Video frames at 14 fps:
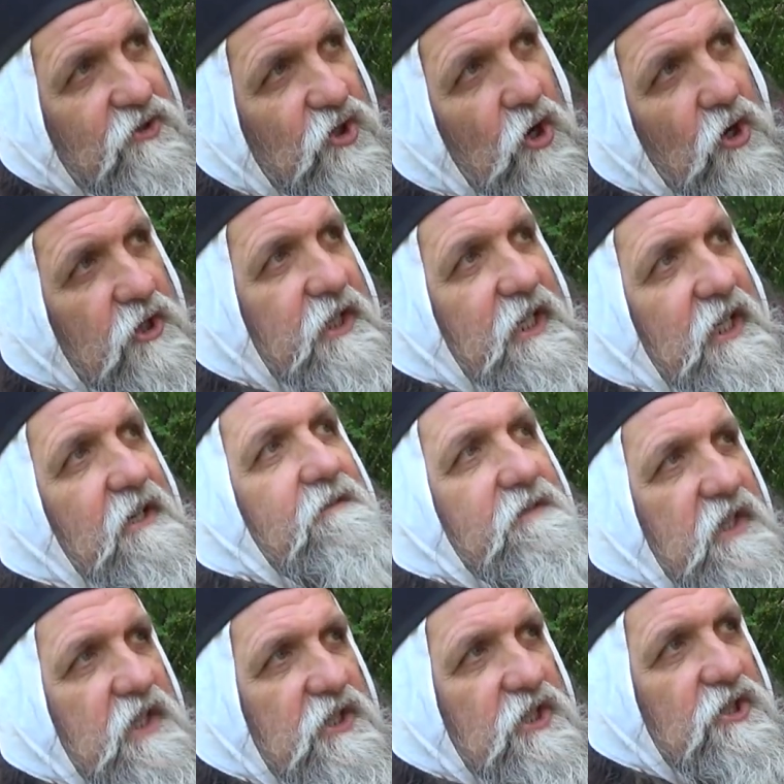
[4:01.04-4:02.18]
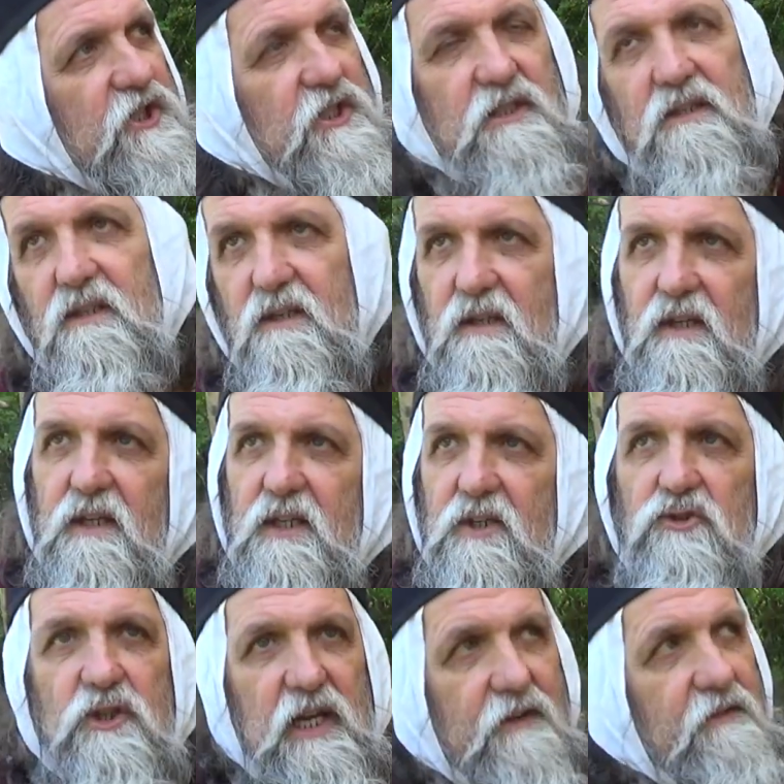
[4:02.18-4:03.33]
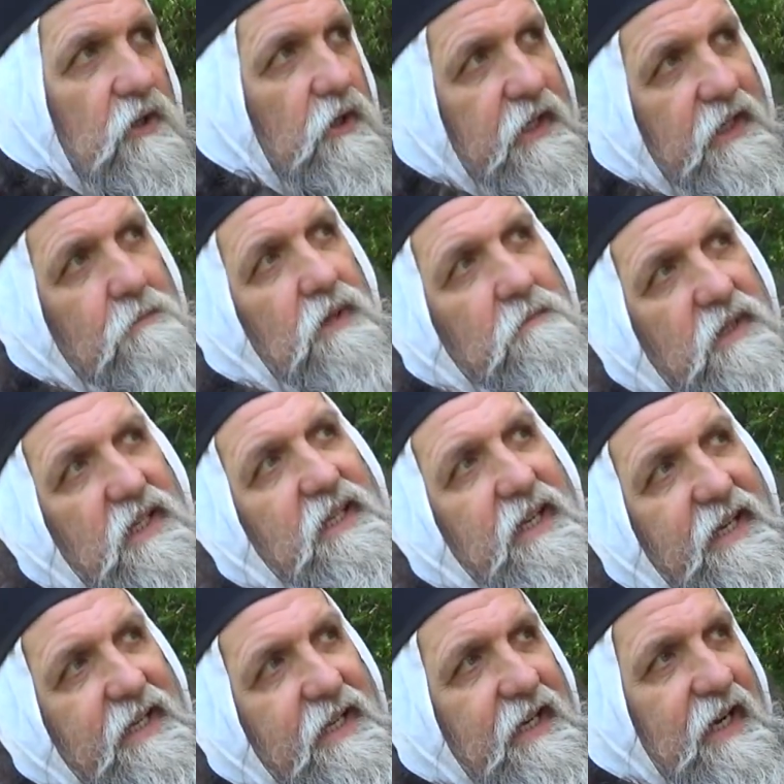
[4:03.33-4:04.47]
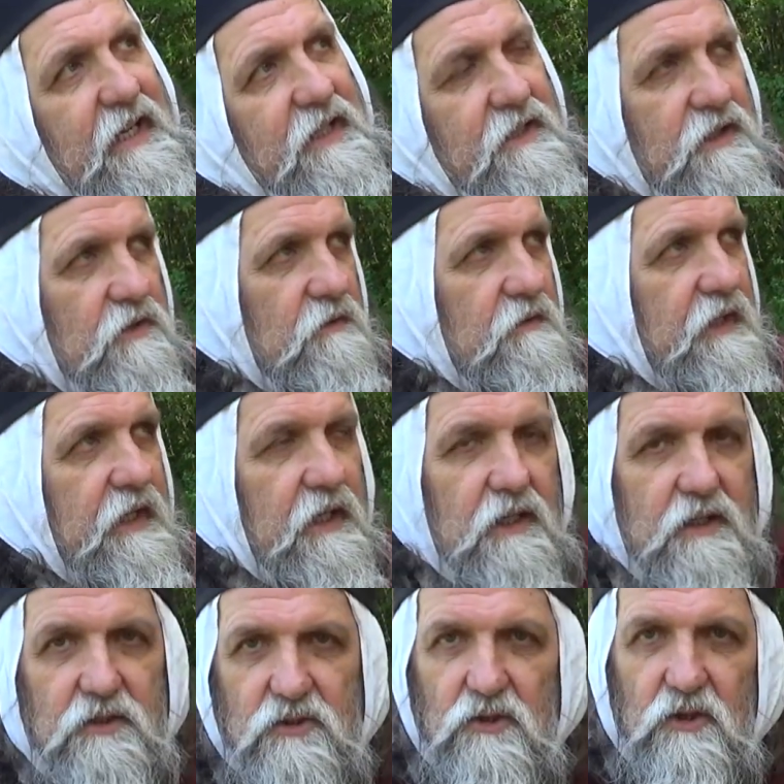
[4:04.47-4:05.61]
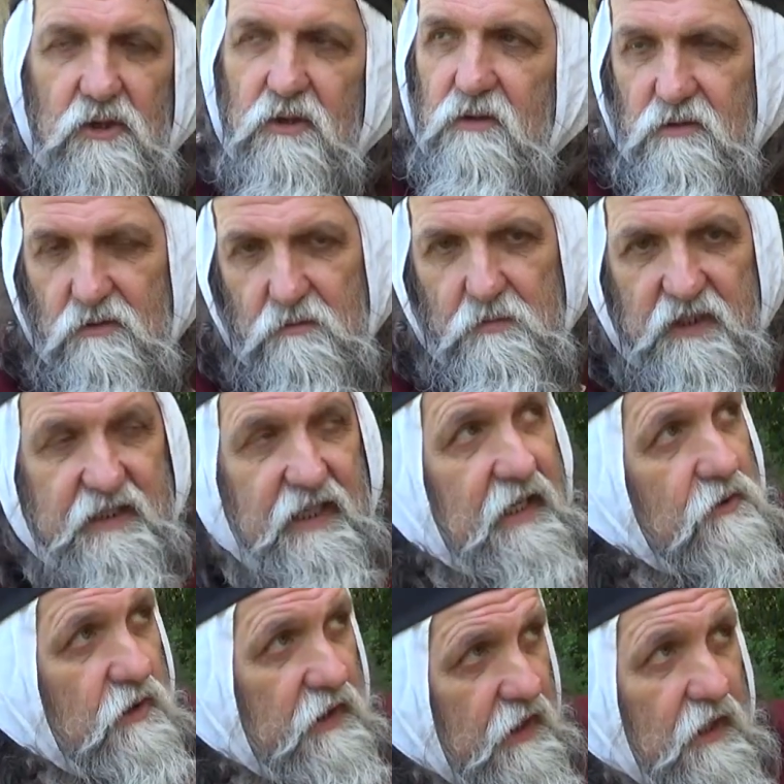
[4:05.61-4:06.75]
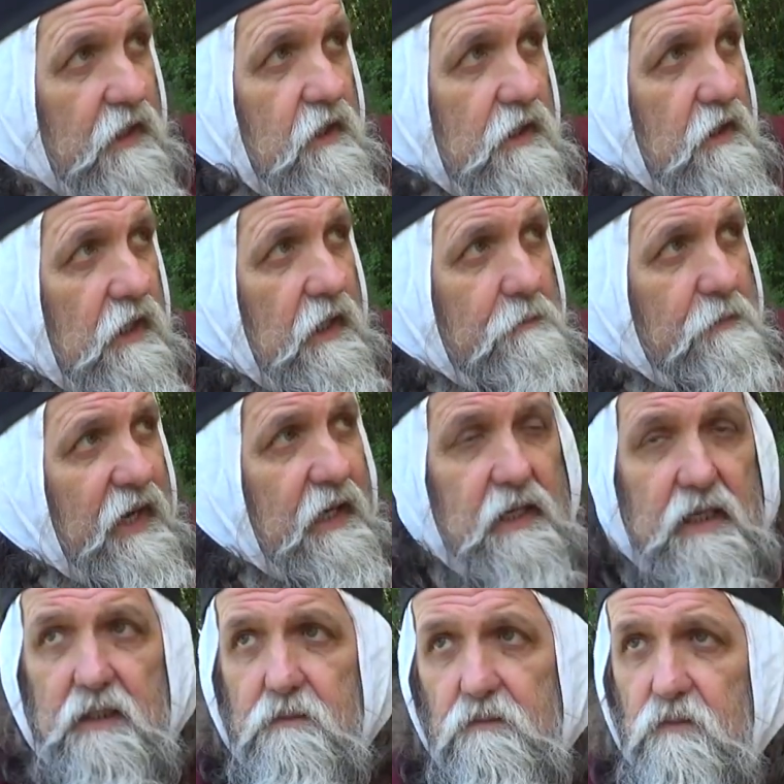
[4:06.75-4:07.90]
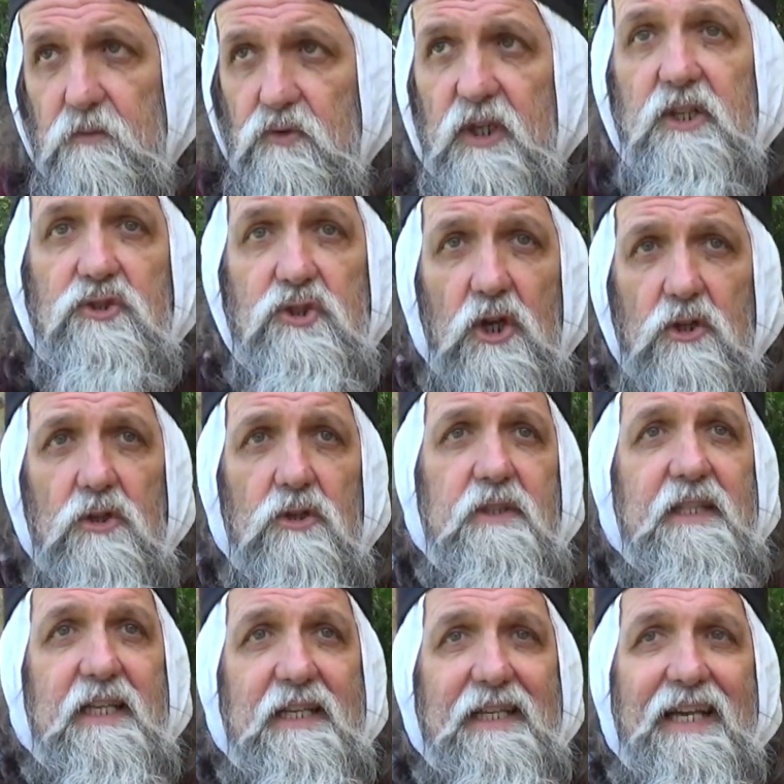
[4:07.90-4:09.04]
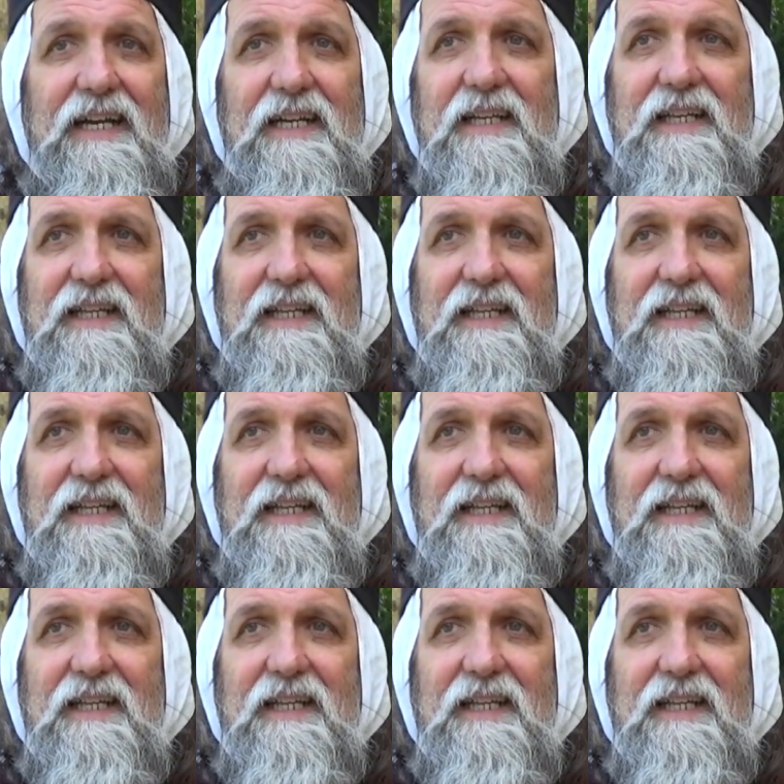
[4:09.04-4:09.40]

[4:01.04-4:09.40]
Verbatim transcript: giochi fisici che giocavano i bambini e i grandi, non eh, sto completandoli, la palla, cioè il gioco del